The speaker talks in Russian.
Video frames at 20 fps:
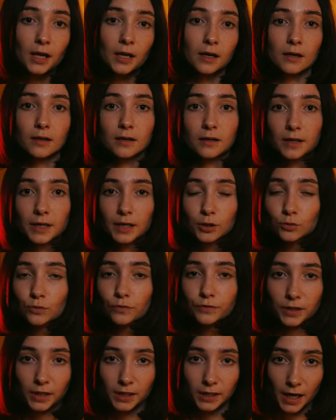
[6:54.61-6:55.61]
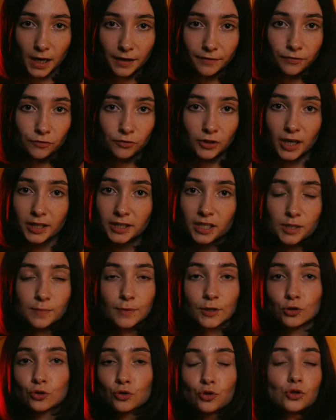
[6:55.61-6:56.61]
э, эту фотографию, да,
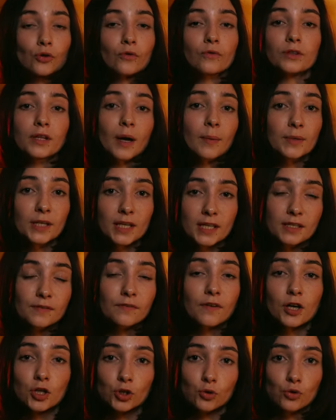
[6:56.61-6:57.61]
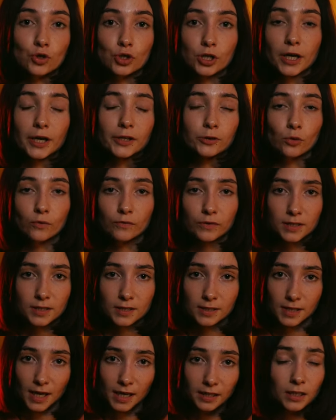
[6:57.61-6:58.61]
несмотря на то, что там есть ваш уже готовый
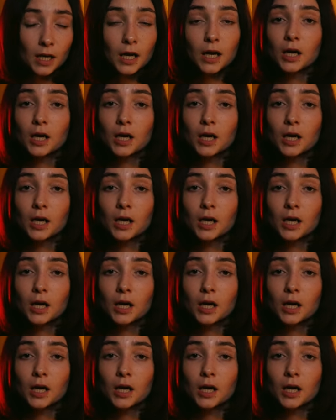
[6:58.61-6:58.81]
дизайн,